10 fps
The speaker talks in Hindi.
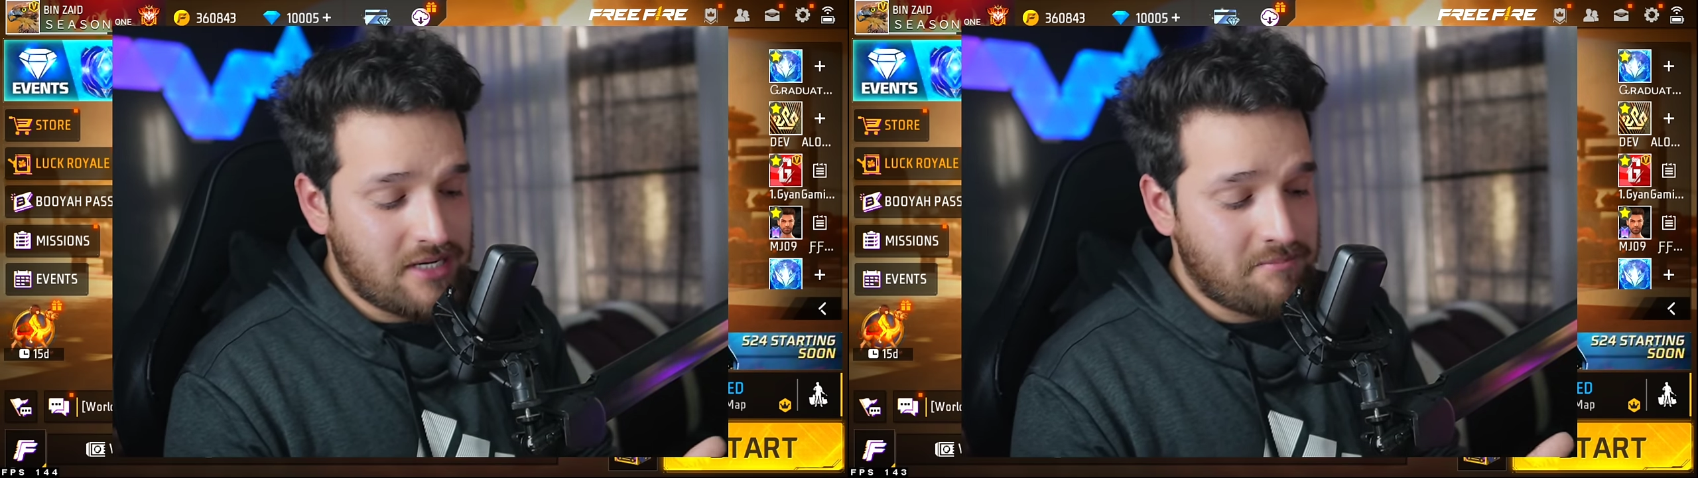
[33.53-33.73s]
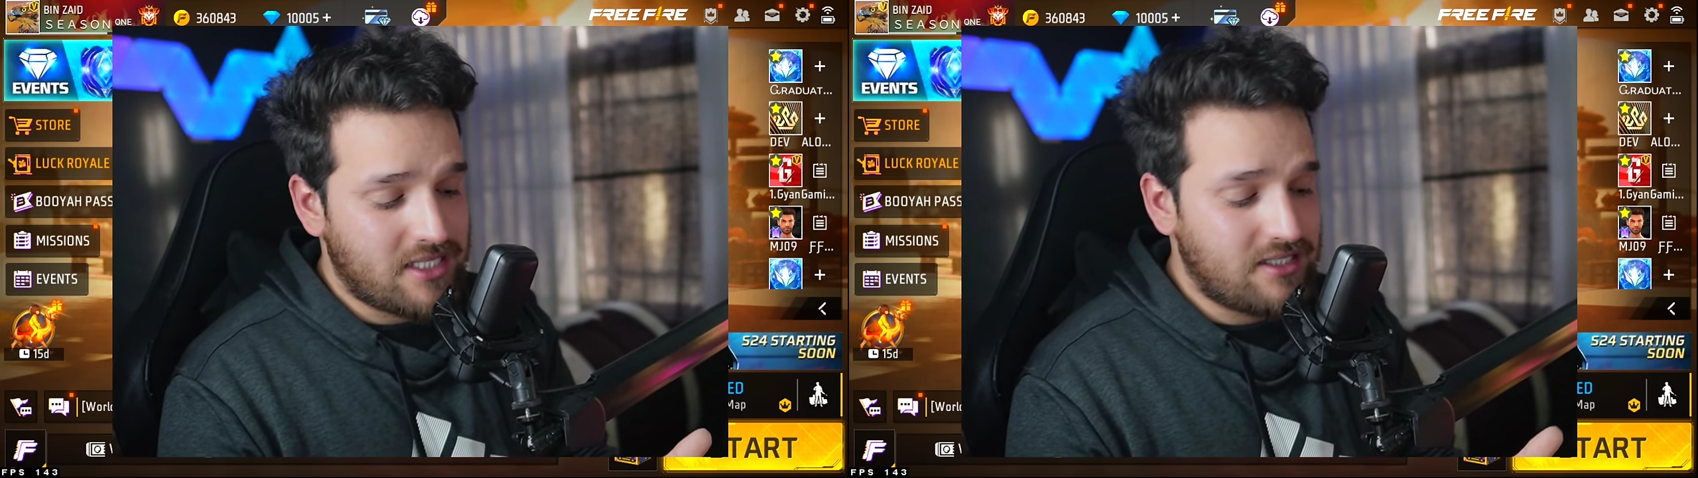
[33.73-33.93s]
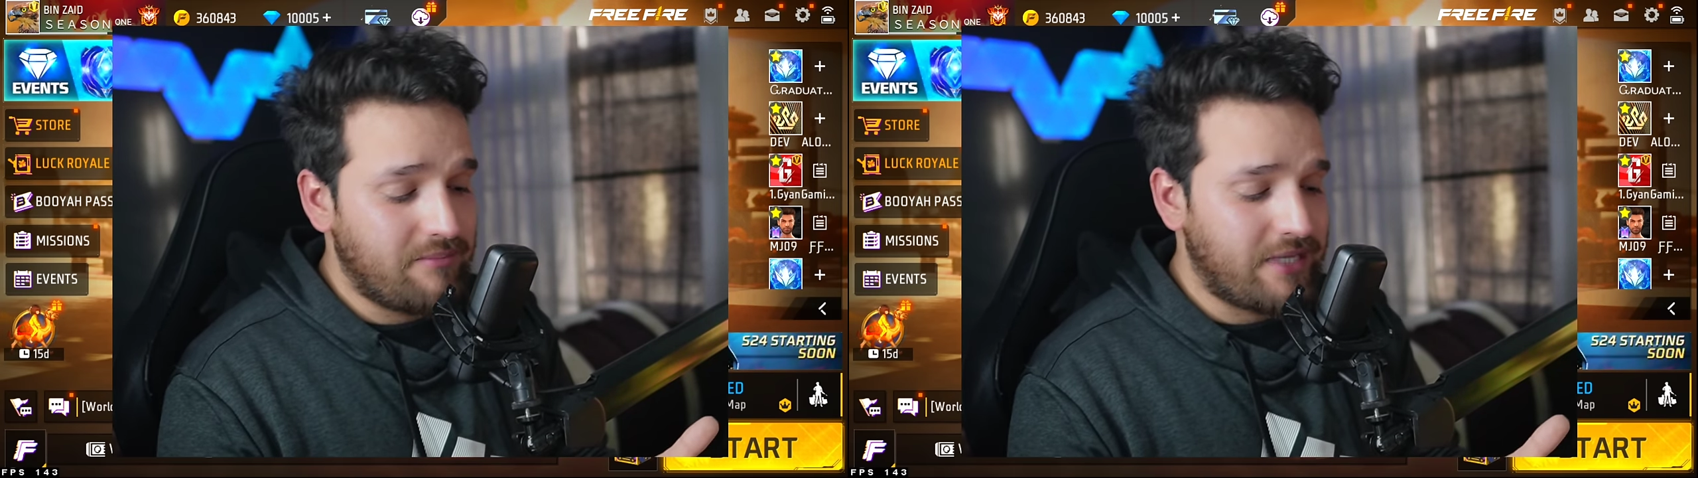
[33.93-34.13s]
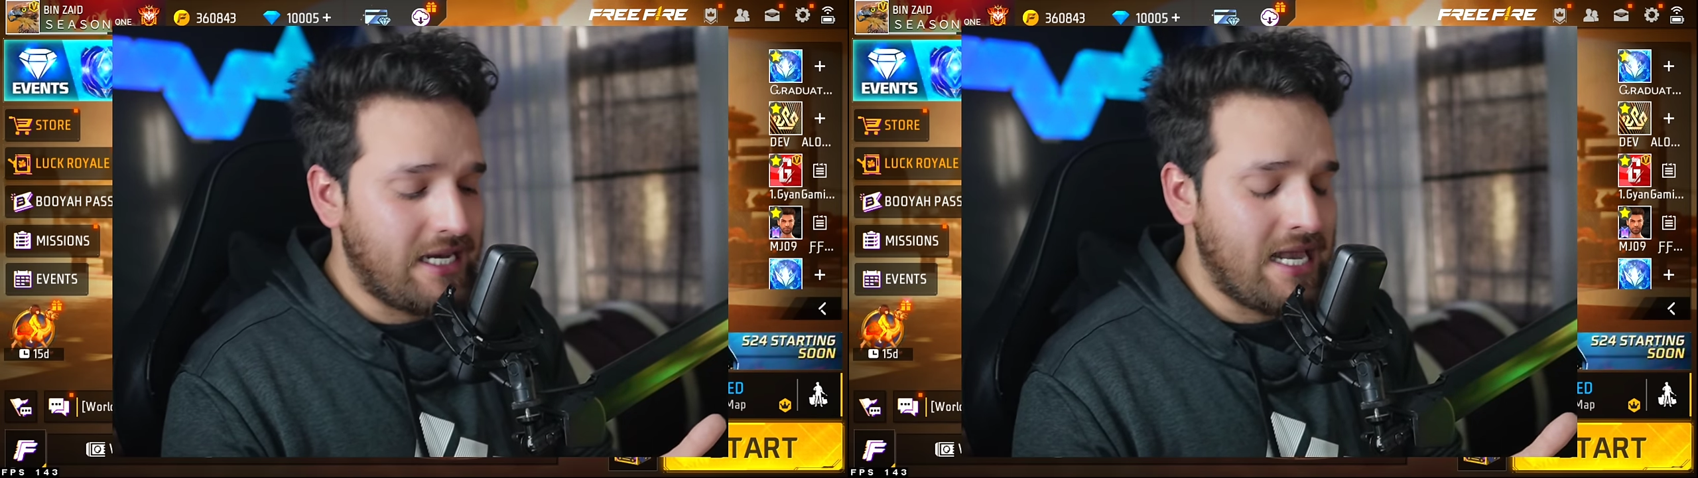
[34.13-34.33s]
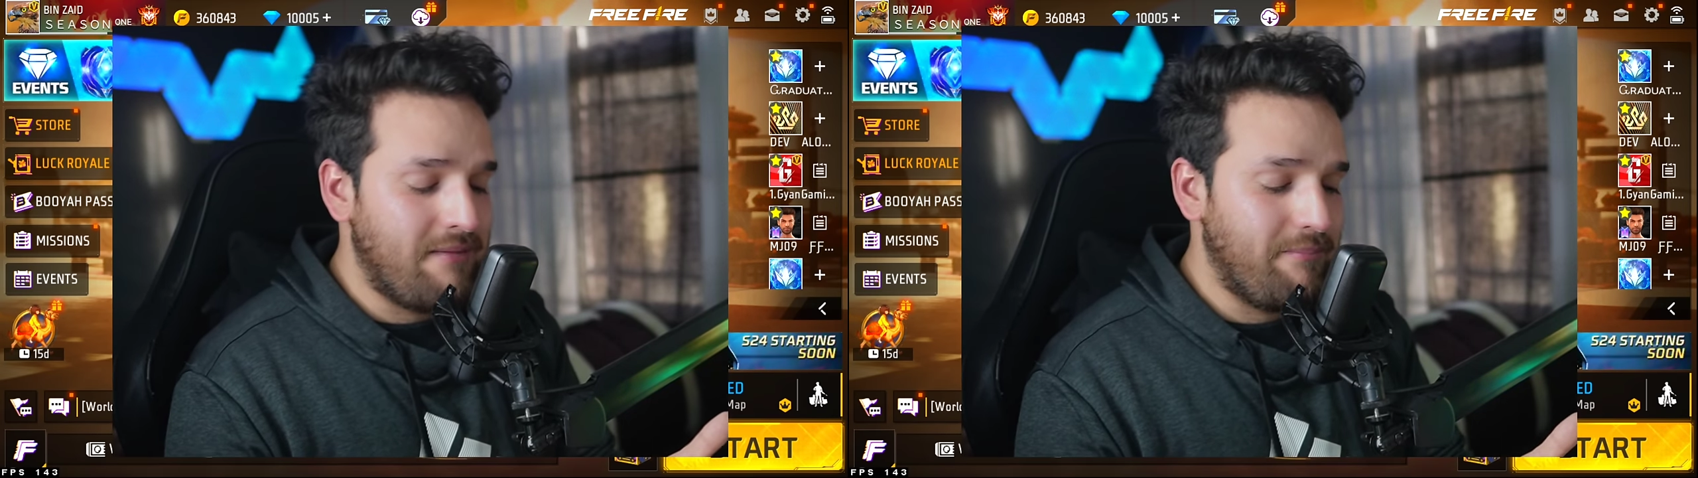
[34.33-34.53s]
ने मज़हब
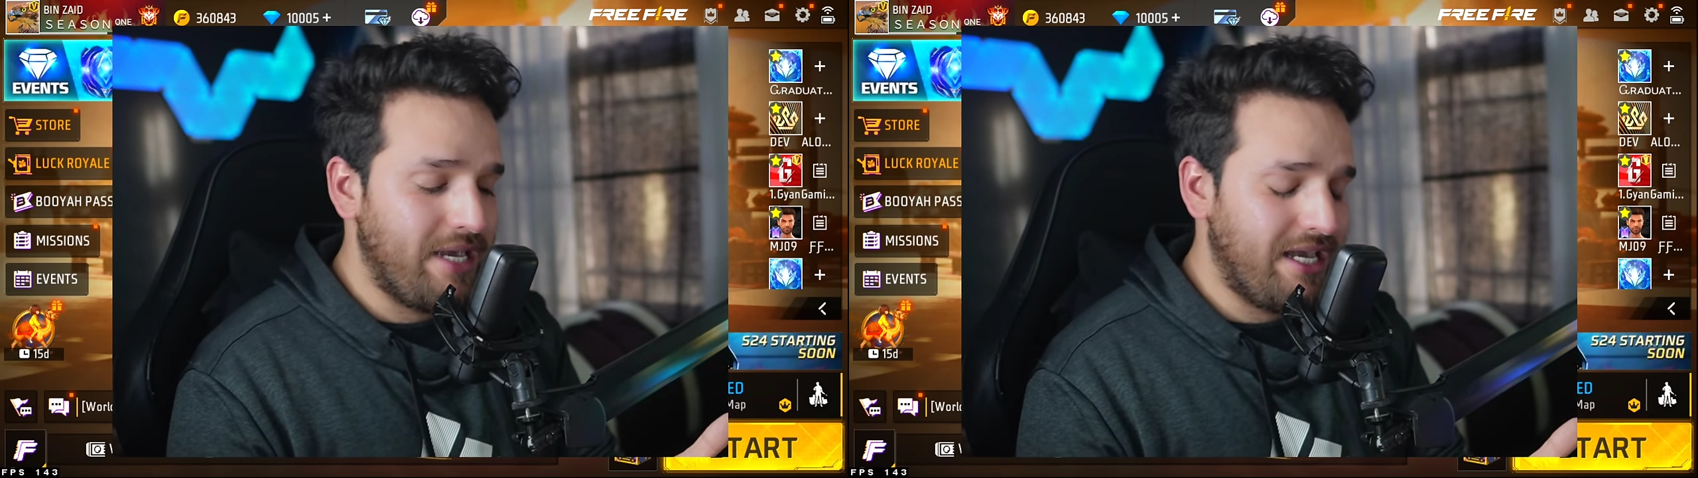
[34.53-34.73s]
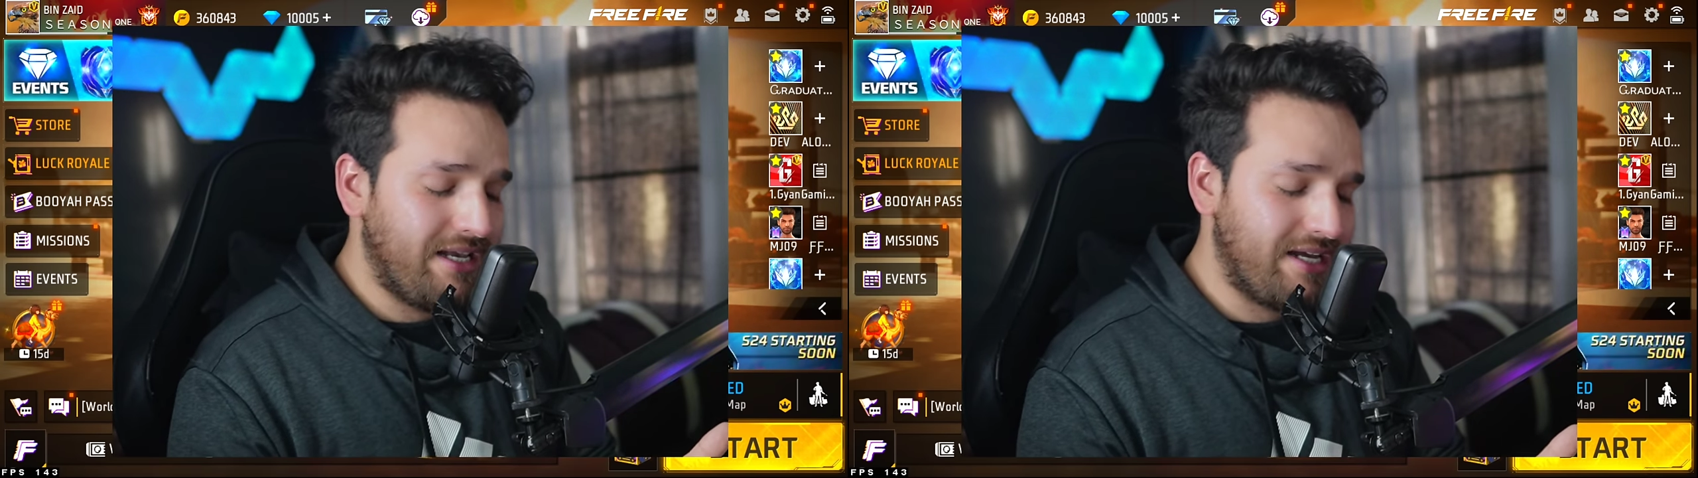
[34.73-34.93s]
के नाम पे